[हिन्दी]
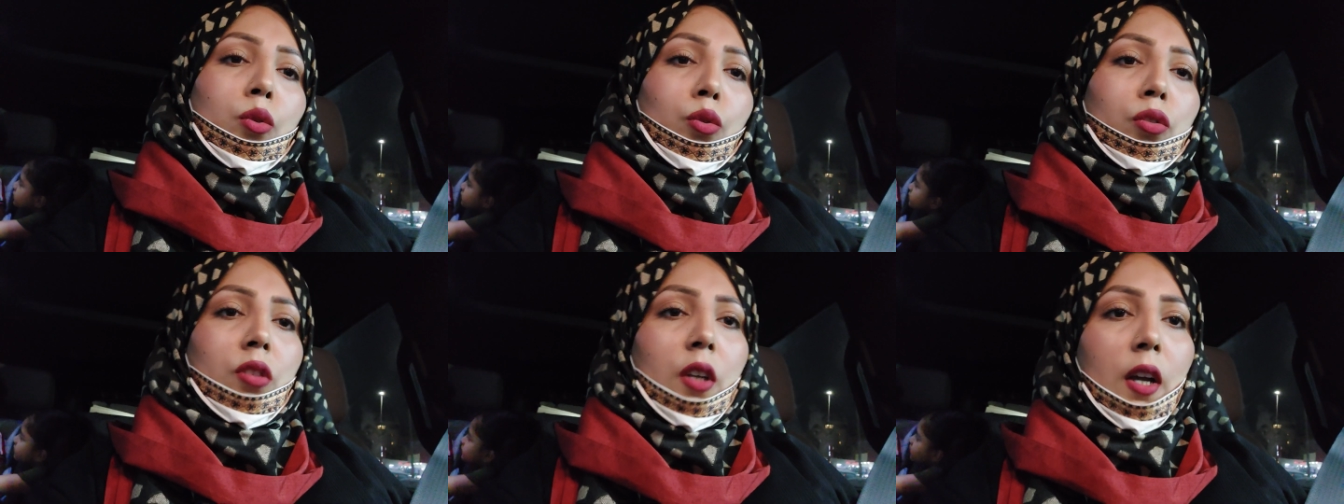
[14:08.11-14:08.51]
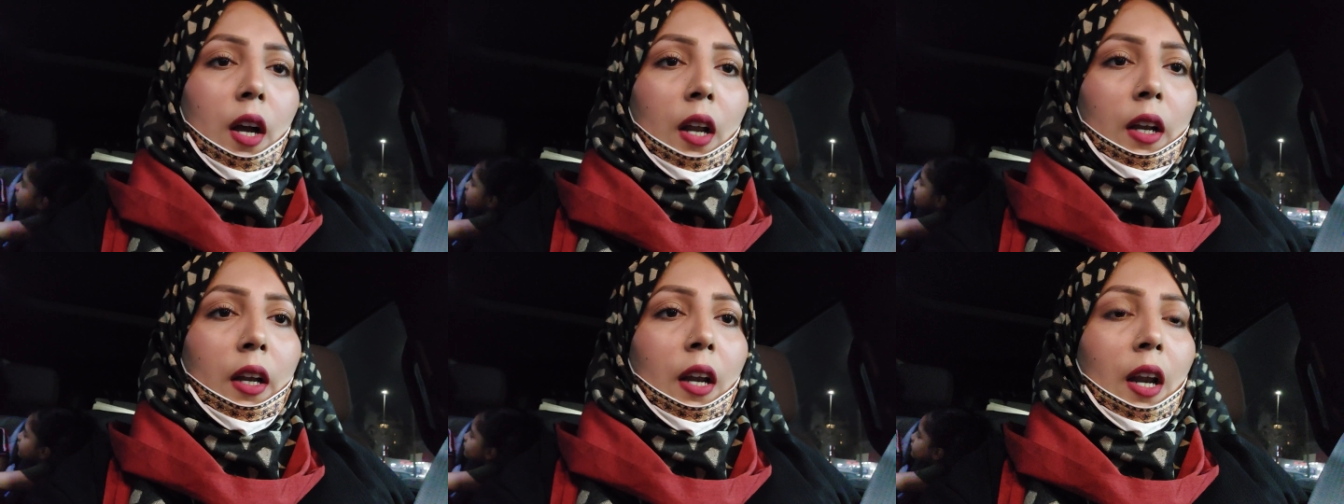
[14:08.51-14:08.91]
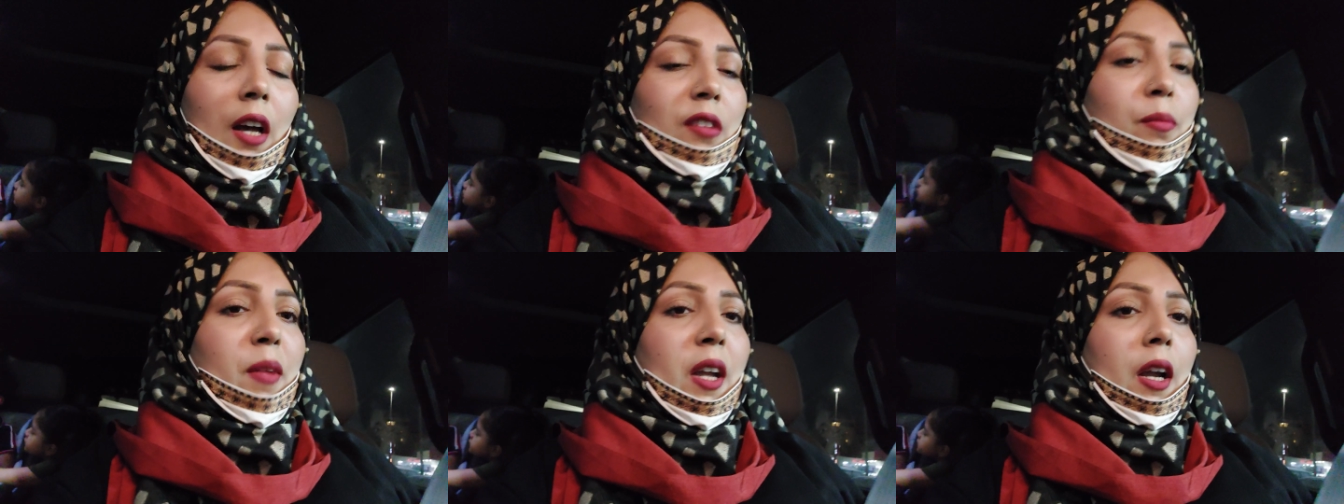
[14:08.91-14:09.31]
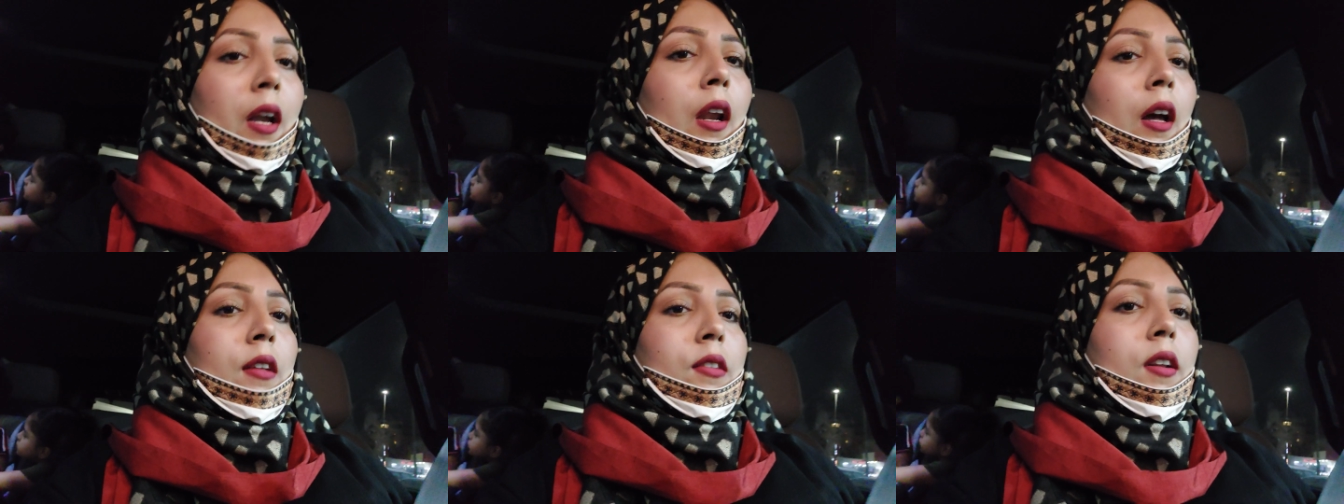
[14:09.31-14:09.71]
जूस निकाल के लाजमी एक
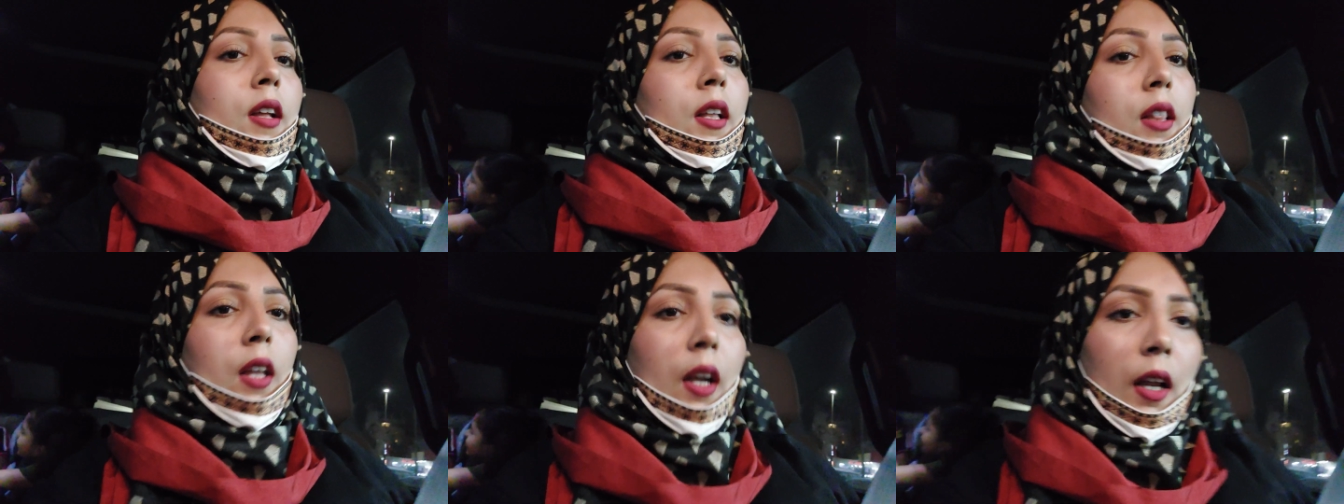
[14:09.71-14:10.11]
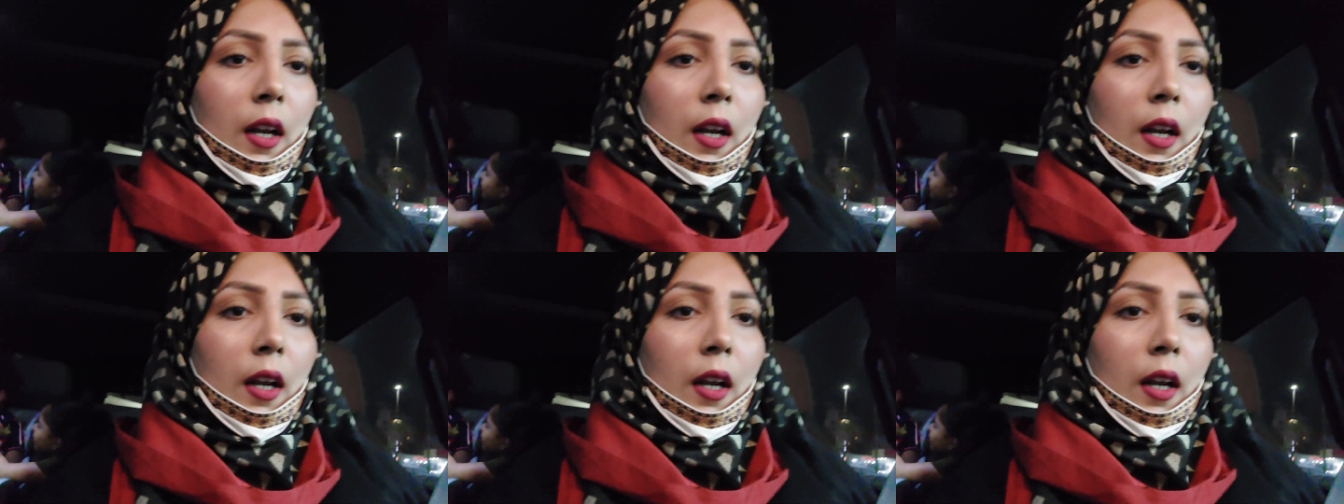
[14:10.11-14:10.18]
गिलास लेती